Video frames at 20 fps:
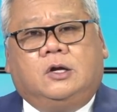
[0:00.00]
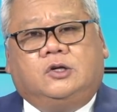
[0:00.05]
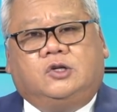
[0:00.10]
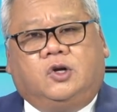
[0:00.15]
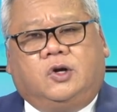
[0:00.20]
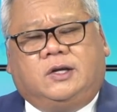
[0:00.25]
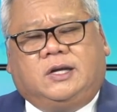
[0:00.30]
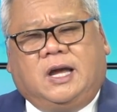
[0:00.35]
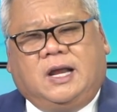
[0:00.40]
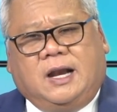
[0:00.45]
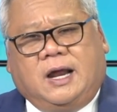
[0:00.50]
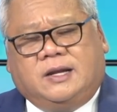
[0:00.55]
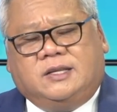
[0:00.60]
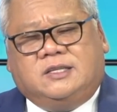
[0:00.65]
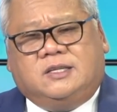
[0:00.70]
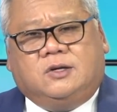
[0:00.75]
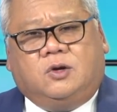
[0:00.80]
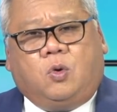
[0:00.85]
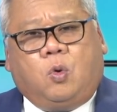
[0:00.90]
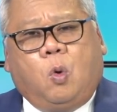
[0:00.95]
rồi cái lãnh
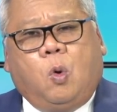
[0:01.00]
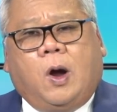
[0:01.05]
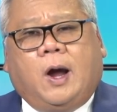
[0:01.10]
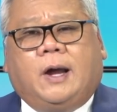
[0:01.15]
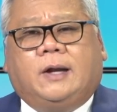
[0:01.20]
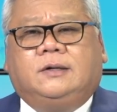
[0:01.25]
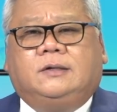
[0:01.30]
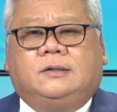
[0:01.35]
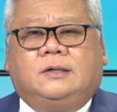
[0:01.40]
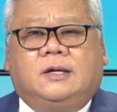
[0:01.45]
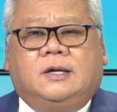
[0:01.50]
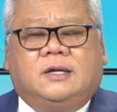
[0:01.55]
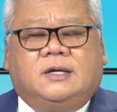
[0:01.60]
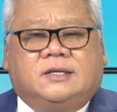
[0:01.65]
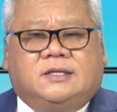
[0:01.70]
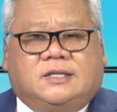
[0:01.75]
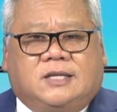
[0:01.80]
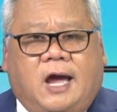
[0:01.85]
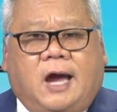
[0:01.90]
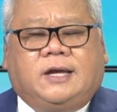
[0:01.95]
sự quán
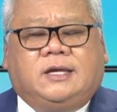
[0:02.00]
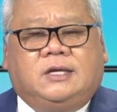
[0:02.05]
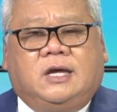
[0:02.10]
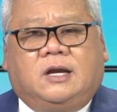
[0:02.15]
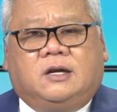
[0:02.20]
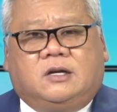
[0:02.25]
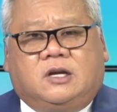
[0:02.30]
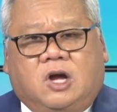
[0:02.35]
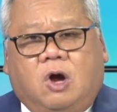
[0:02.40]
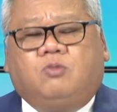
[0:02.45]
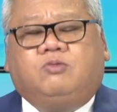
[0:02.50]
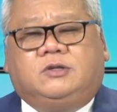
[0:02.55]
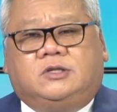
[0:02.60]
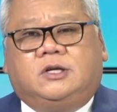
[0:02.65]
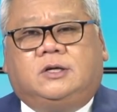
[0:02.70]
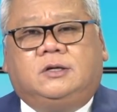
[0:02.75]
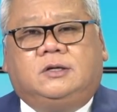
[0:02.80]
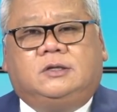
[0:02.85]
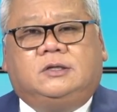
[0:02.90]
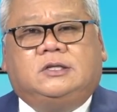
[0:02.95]
xác nhận công
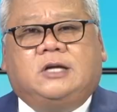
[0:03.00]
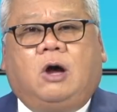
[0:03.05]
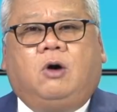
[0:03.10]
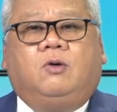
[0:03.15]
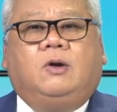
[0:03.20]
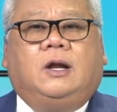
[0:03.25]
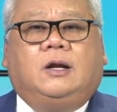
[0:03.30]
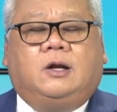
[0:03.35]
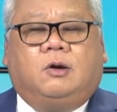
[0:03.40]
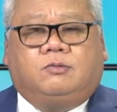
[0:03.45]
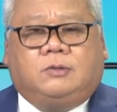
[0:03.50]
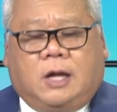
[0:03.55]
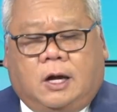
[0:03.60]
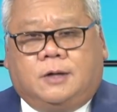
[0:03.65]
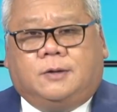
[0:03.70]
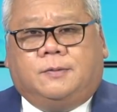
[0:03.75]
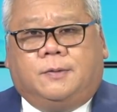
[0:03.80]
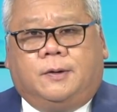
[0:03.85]
chứng cháu là độc thân.